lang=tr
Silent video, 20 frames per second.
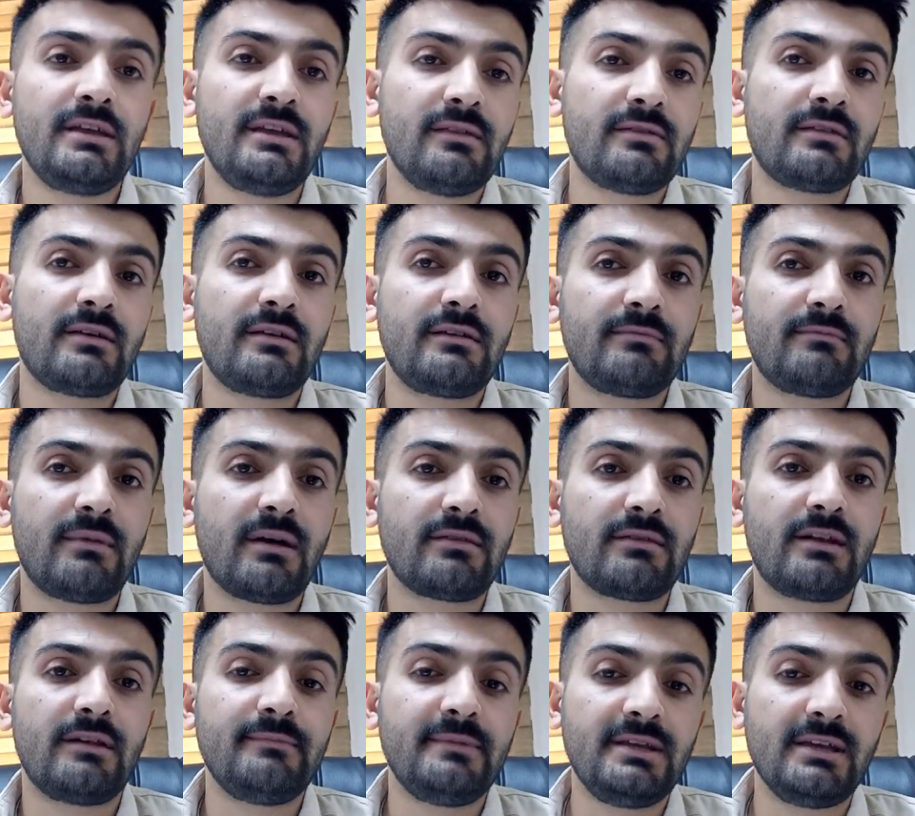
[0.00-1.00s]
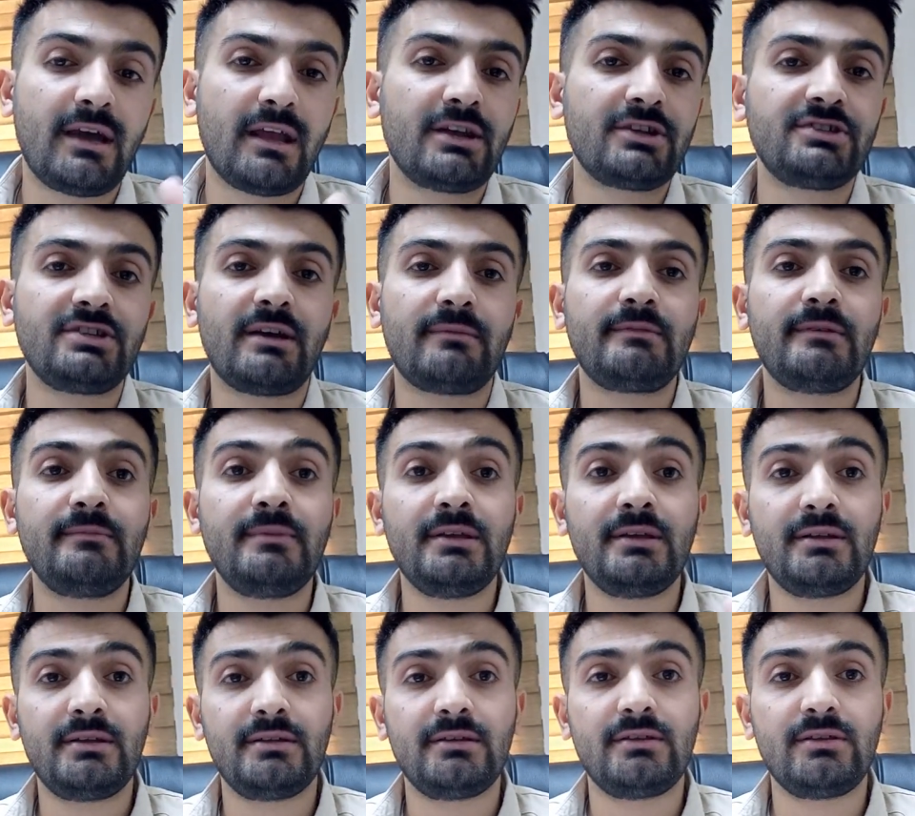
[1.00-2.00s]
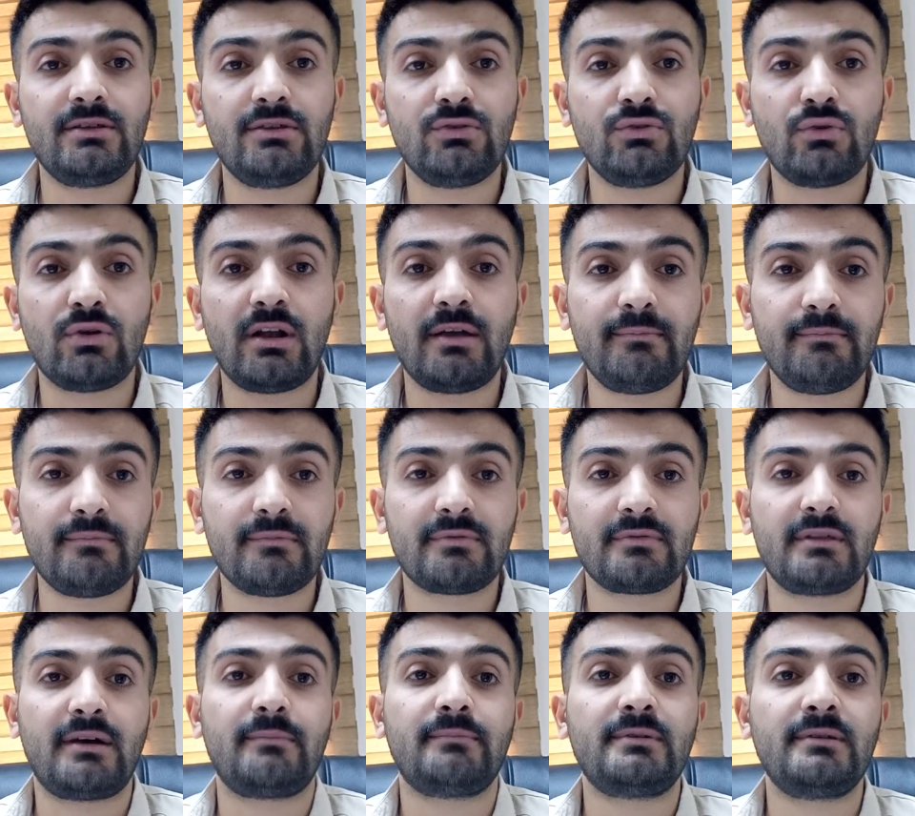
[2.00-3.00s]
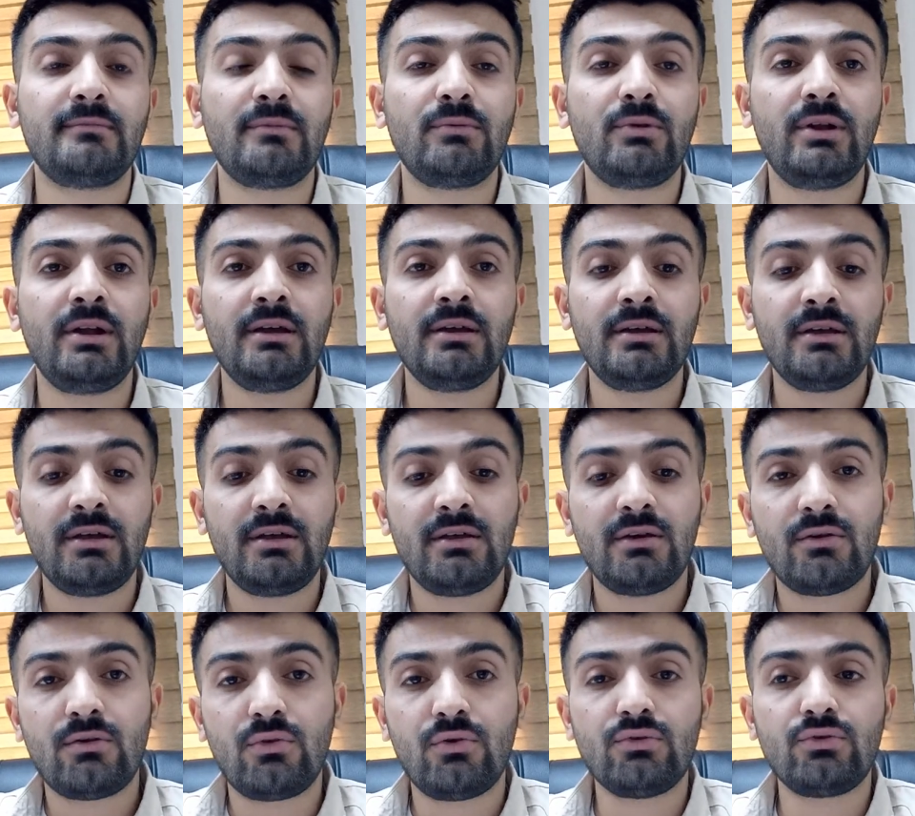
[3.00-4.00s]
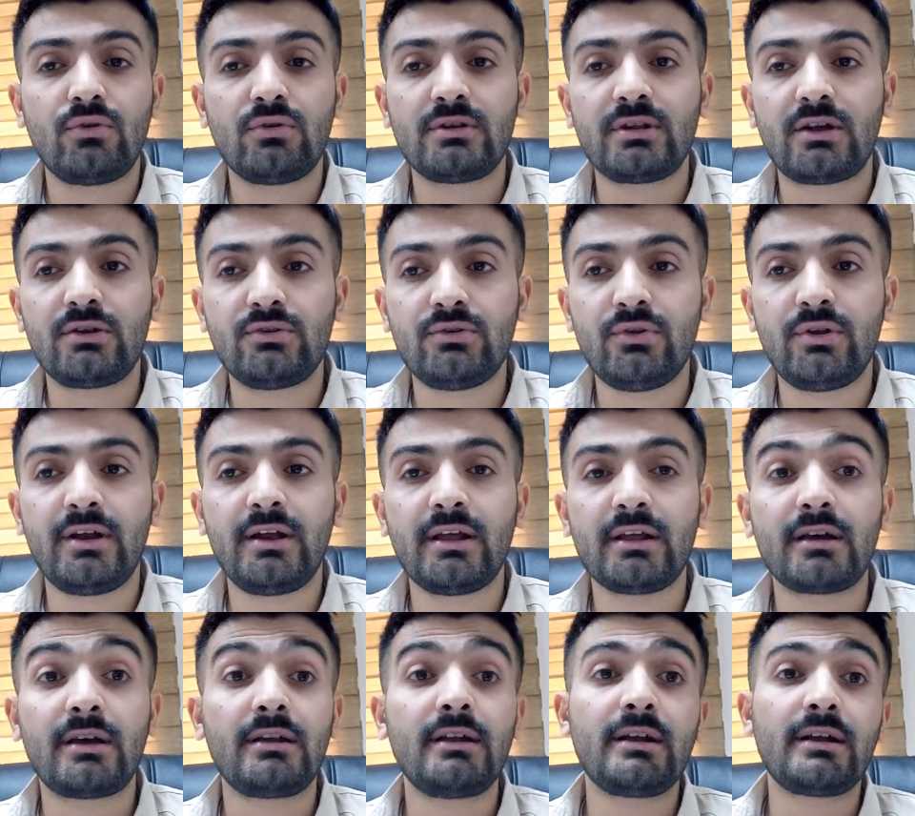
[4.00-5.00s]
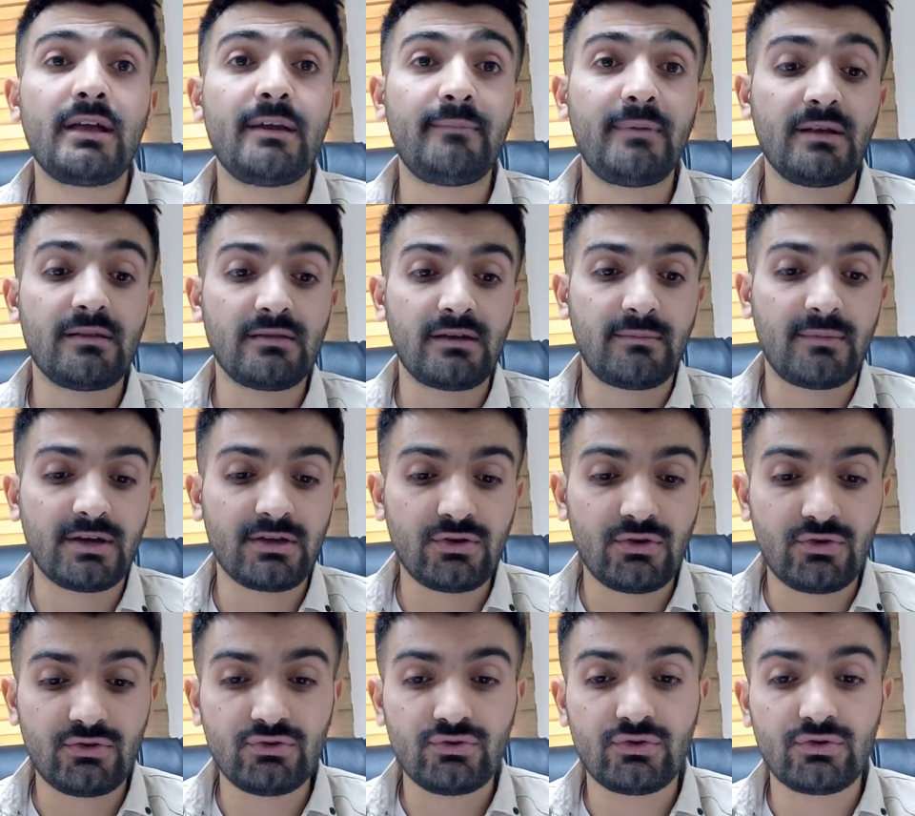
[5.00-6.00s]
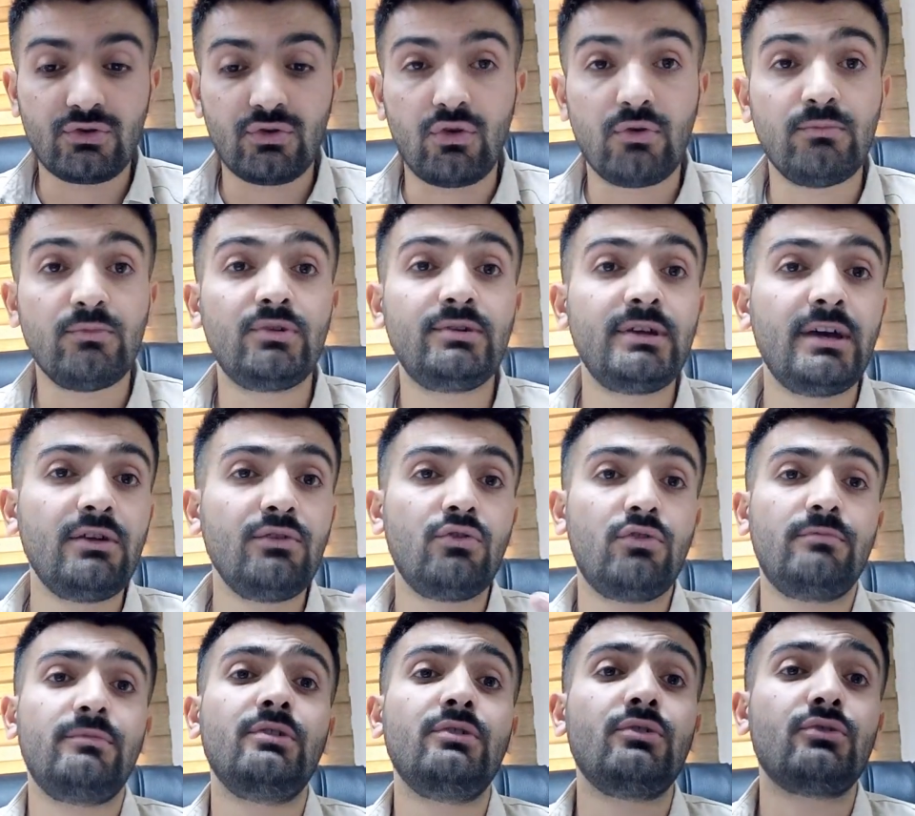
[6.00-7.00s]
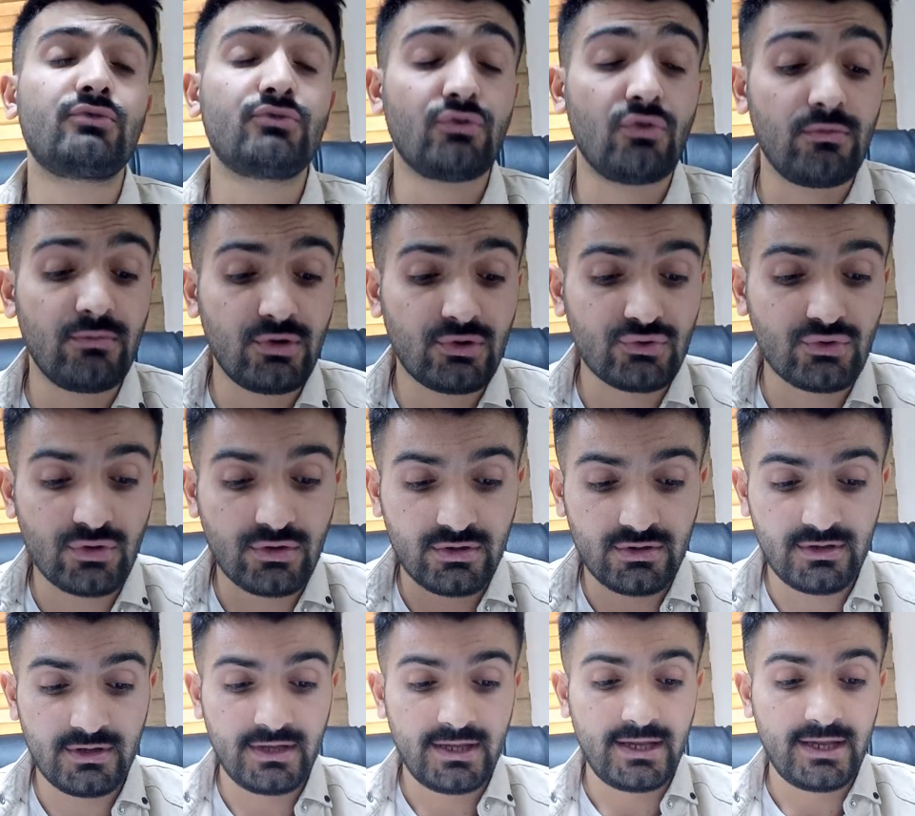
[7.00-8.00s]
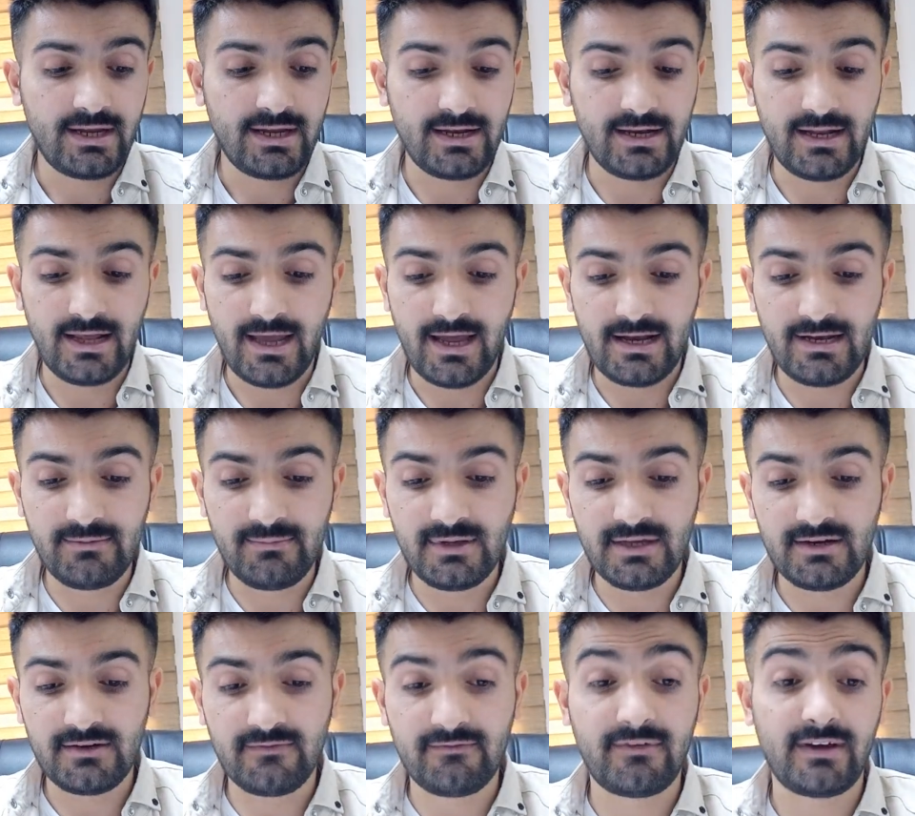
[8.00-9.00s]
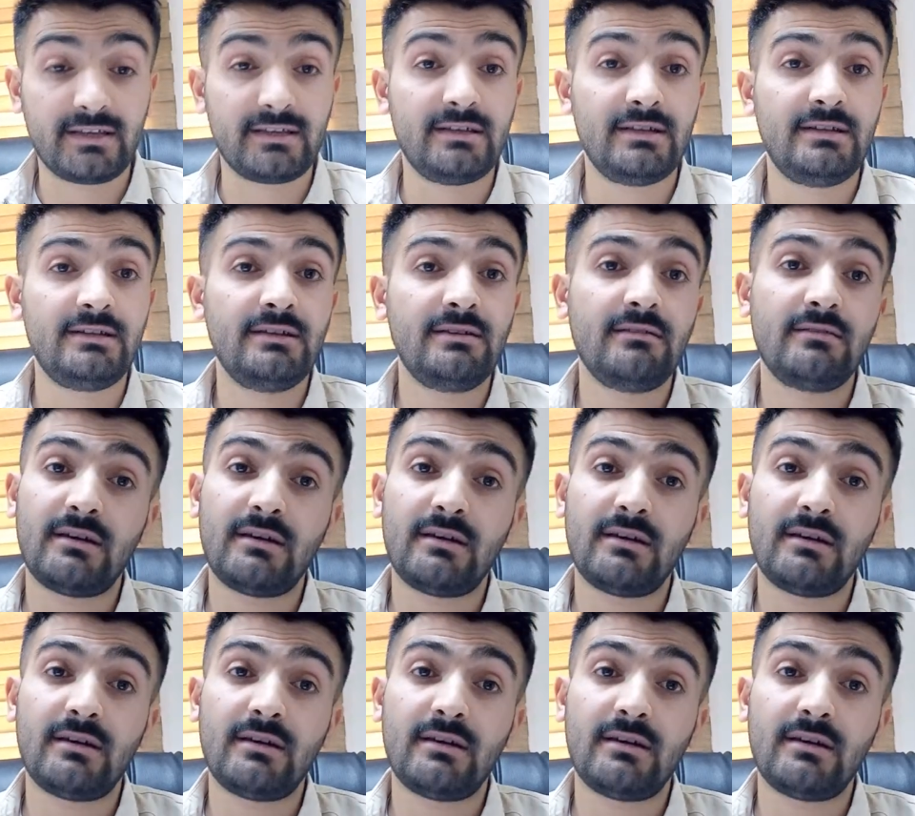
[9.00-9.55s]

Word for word: İnsan mazala bir yanlış yaptı, bir yola saptı mı böyle o yoldan dönene kadar epey zaman geçiyor. Ömürden ömür geçiyor. Ömür çok değerli bir vakittir.